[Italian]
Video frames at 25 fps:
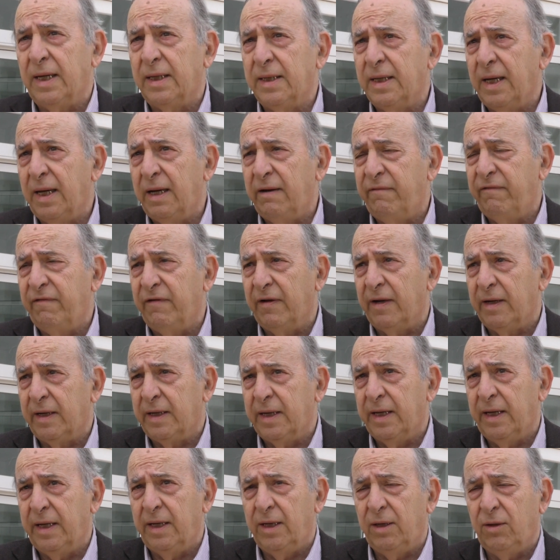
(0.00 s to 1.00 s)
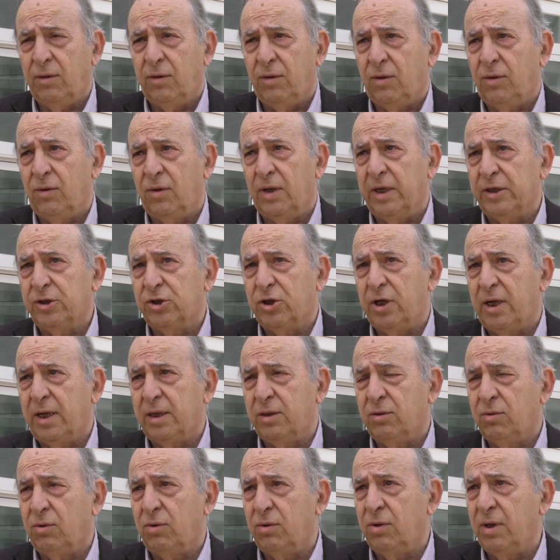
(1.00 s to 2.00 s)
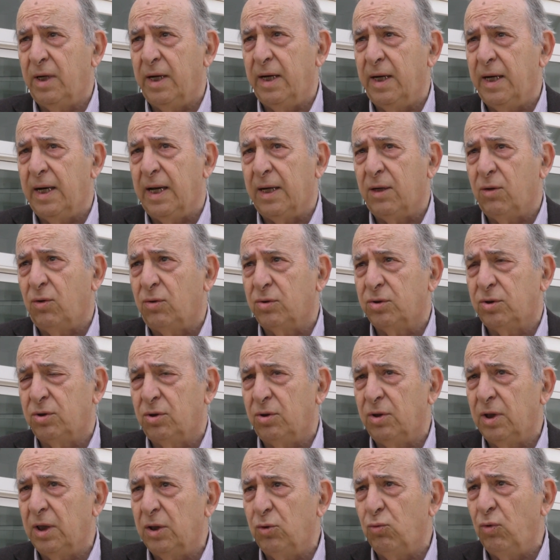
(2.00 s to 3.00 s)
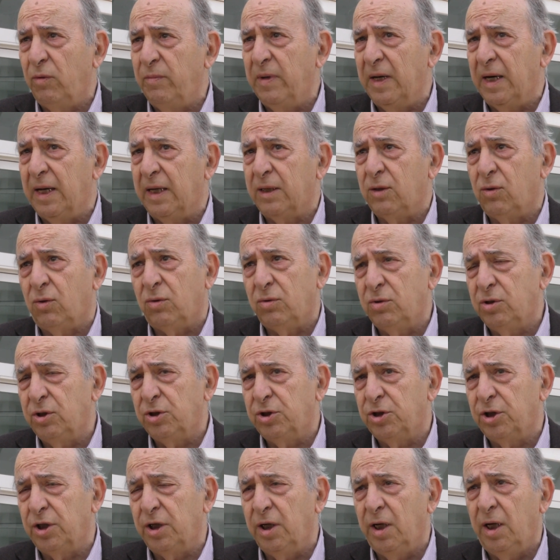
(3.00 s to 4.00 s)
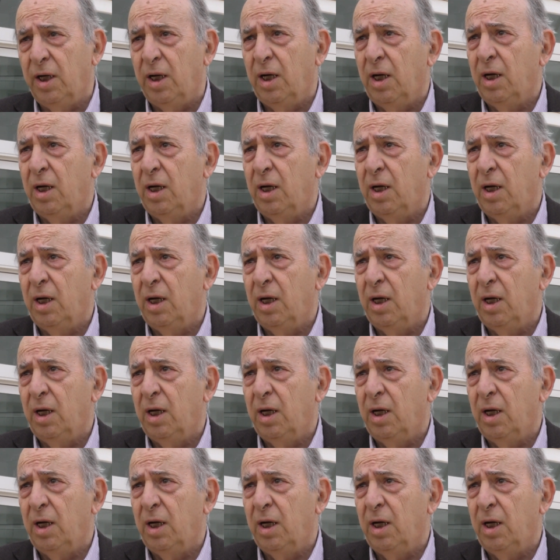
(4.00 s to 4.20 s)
Adelfia che io ho lasciato nell'agosto del 2012